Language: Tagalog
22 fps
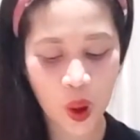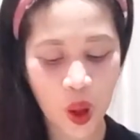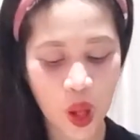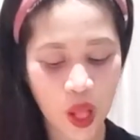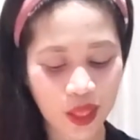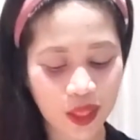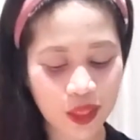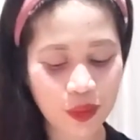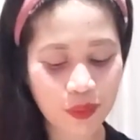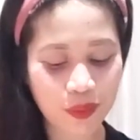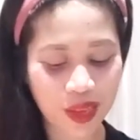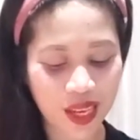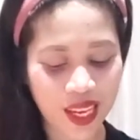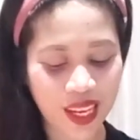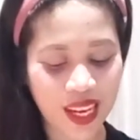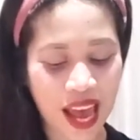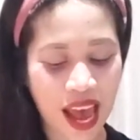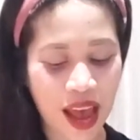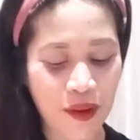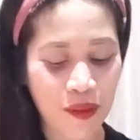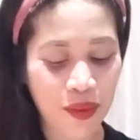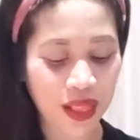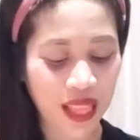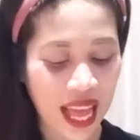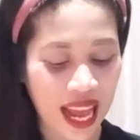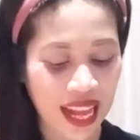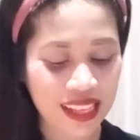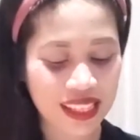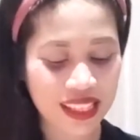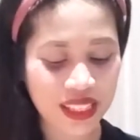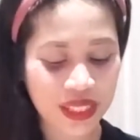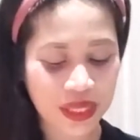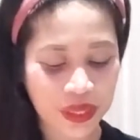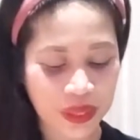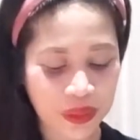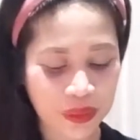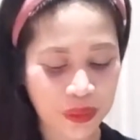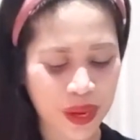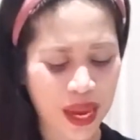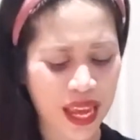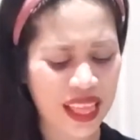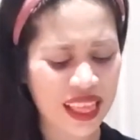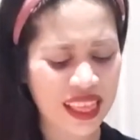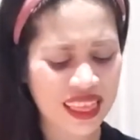Call to me and I will answer
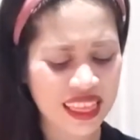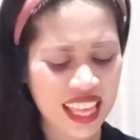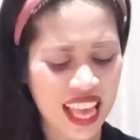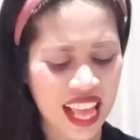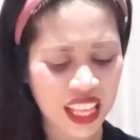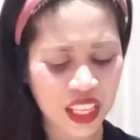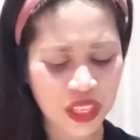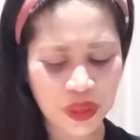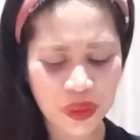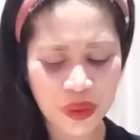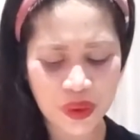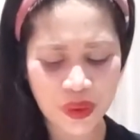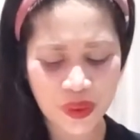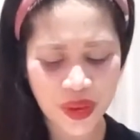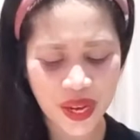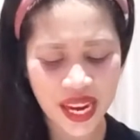you and tell you